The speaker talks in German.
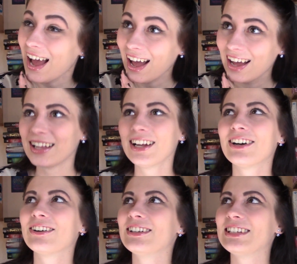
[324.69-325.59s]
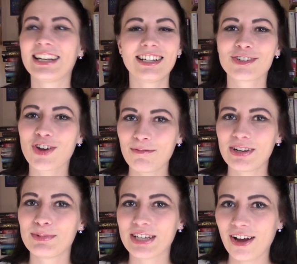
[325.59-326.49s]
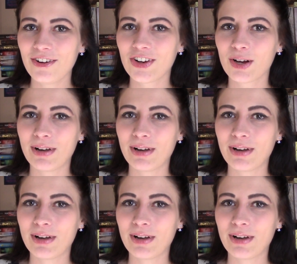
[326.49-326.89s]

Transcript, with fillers: Ah. Und ja, dazu kommen wir nämlich auch noch.